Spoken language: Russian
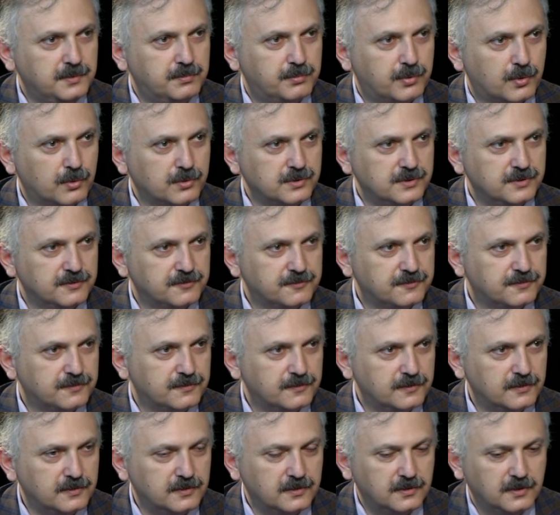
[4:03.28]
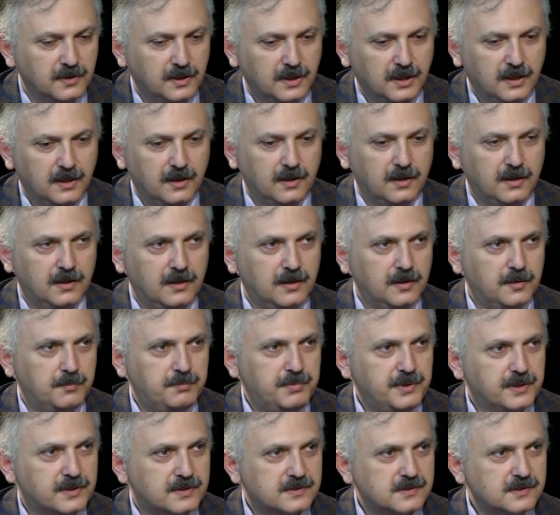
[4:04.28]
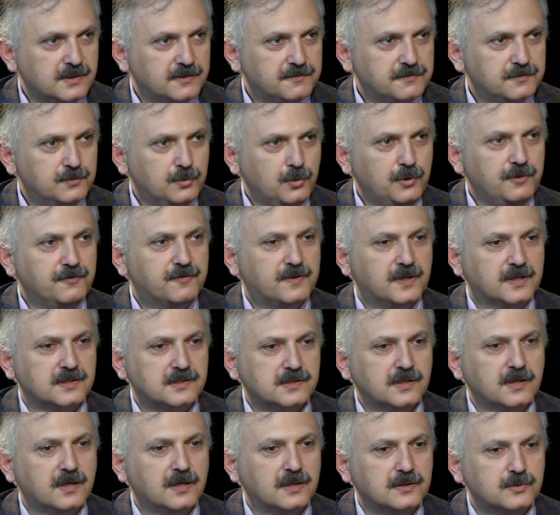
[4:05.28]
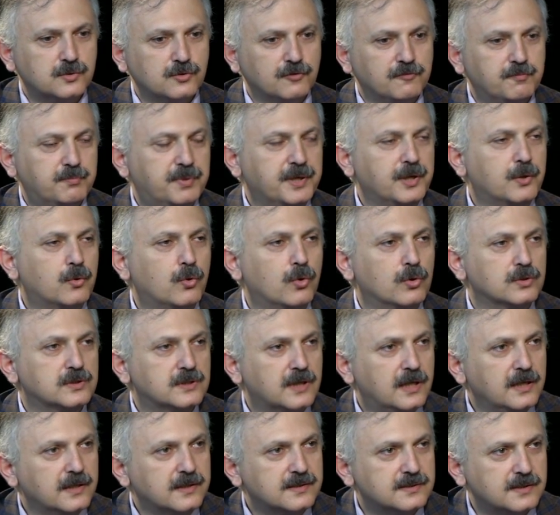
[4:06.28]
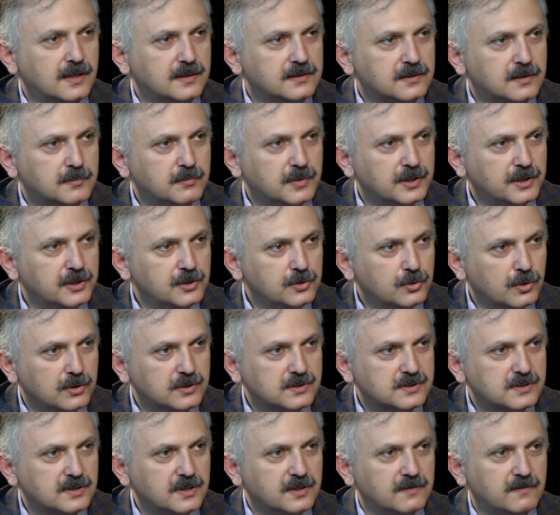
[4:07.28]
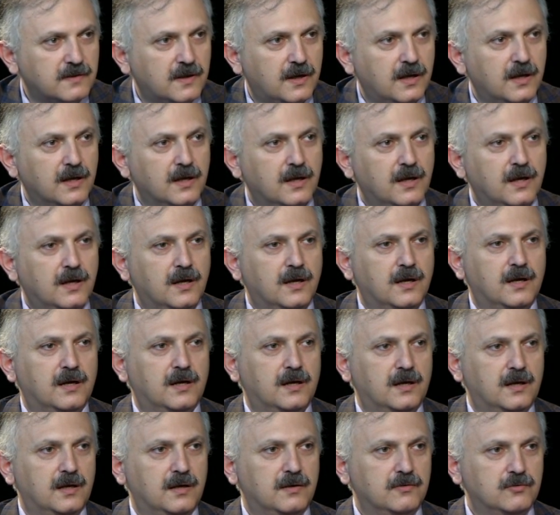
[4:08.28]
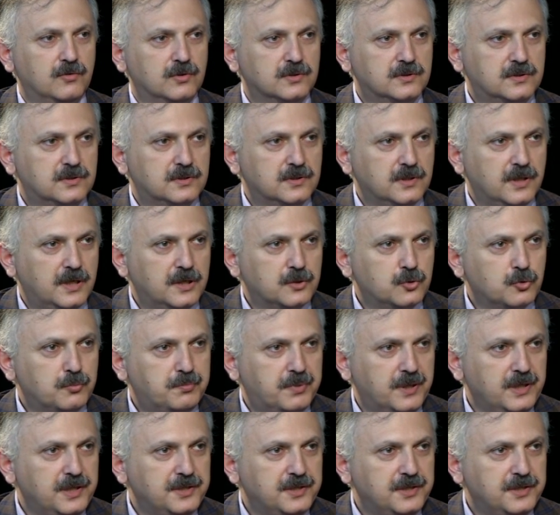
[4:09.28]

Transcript: против персов. Ну и в конце концов приход Александра Македонского а, вот на эту Который,